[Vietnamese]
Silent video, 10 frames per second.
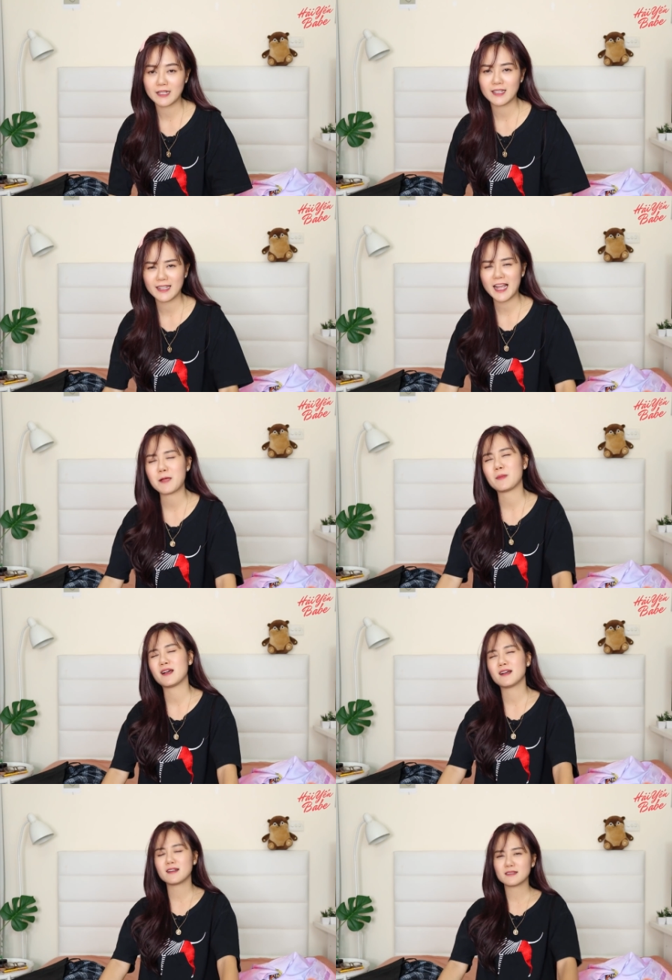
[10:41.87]
là những cái ngày mà
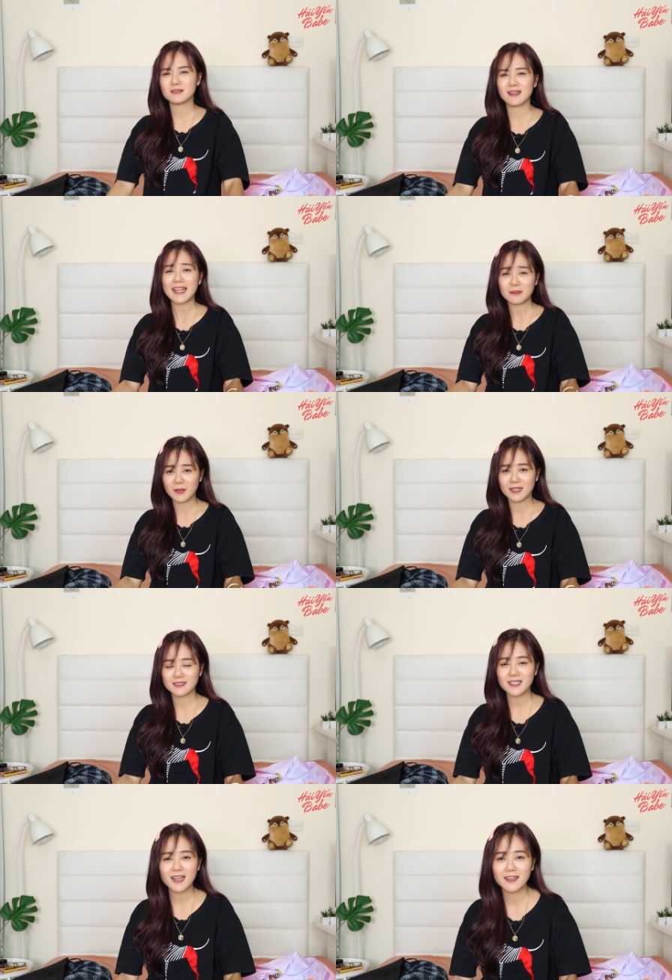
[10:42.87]
lạnh mà
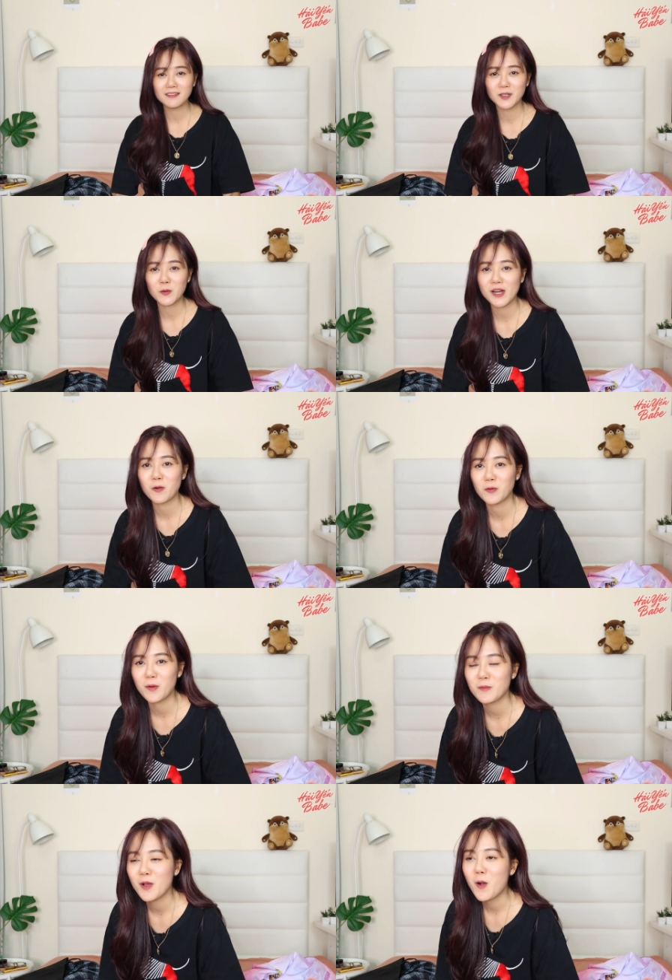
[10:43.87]
rất là lười gội đầu đúng
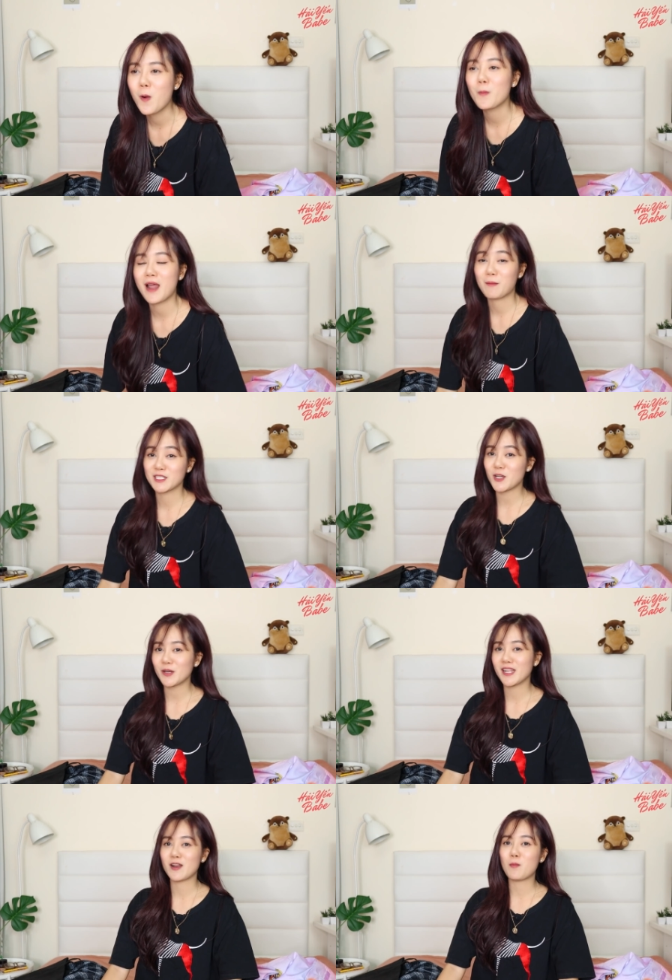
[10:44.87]
không hôm nào mà
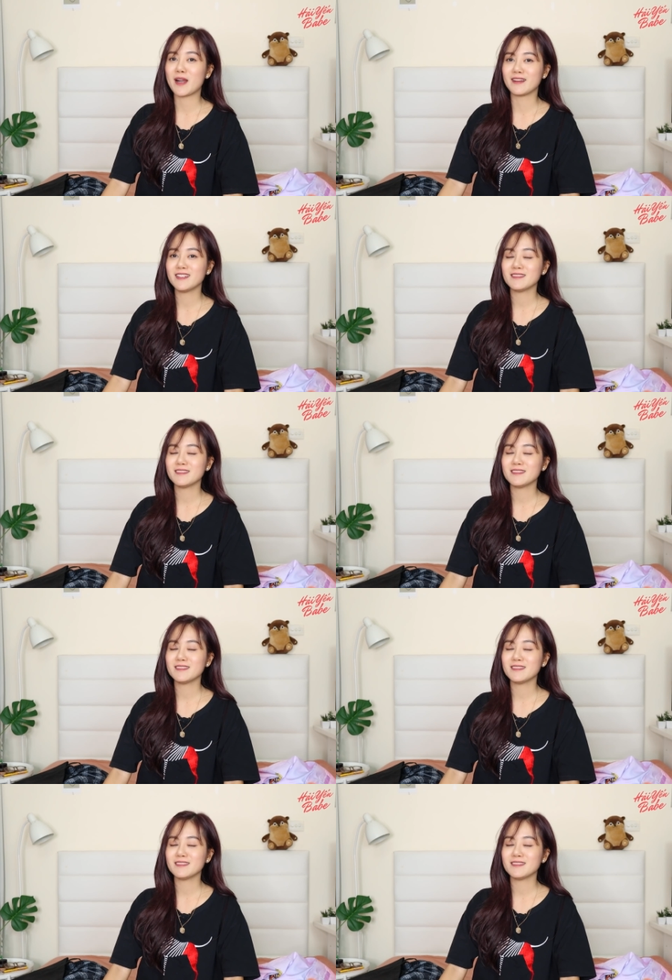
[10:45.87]
chót để đầu bẩn